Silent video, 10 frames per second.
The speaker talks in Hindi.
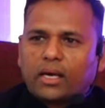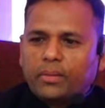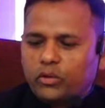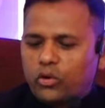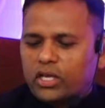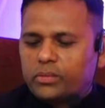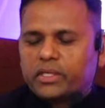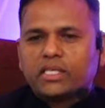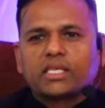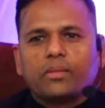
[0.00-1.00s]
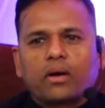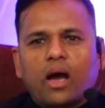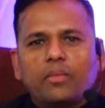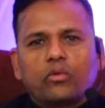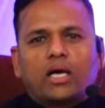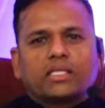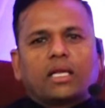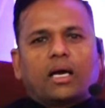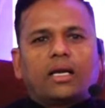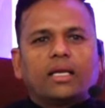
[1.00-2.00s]
कभी उन्होंने बिजनेस के मकाम को
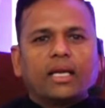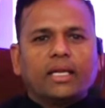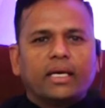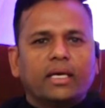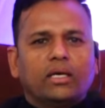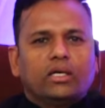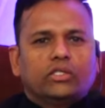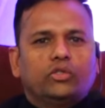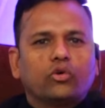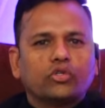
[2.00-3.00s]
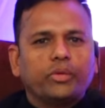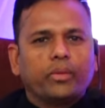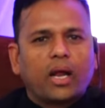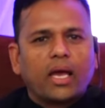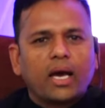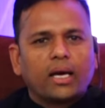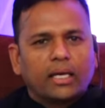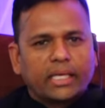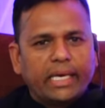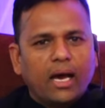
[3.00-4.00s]
हासिल करने के लिए जो कुछ भी बनाया
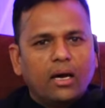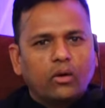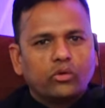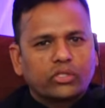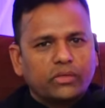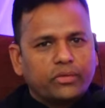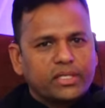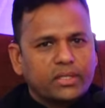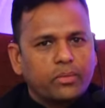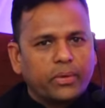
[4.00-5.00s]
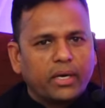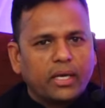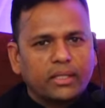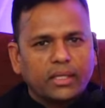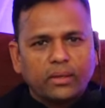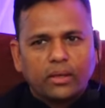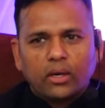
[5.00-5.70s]
किया उसकी वजह से हमें प्रेरणा दी